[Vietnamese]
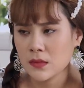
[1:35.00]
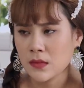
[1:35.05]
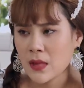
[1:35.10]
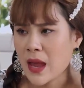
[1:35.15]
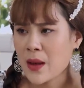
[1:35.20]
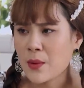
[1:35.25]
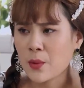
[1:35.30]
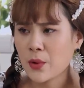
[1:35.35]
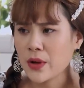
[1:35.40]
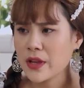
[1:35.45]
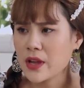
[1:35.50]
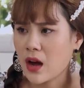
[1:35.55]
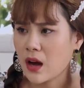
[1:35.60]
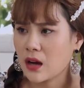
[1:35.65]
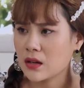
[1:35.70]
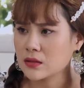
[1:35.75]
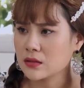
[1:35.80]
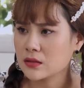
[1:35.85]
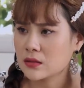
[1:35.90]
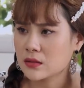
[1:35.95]
em không có
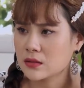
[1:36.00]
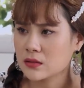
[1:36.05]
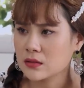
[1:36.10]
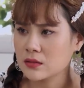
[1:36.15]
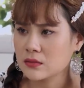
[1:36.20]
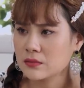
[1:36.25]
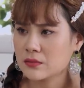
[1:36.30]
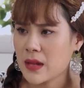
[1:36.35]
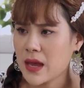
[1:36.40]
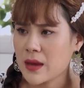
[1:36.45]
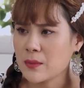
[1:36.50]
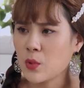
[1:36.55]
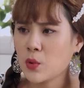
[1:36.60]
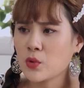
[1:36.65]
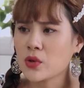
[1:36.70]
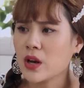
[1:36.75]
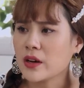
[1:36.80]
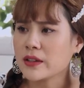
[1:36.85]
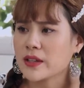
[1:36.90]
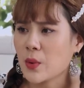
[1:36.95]
giận mẹ
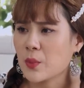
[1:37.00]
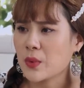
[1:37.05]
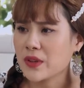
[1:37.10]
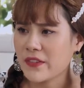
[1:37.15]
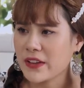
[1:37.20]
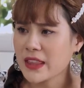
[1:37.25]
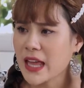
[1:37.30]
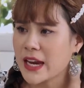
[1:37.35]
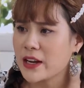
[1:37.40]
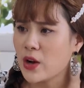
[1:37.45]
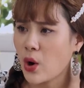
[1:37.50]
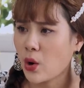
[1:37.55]
muốn vợ chồng mình phải thay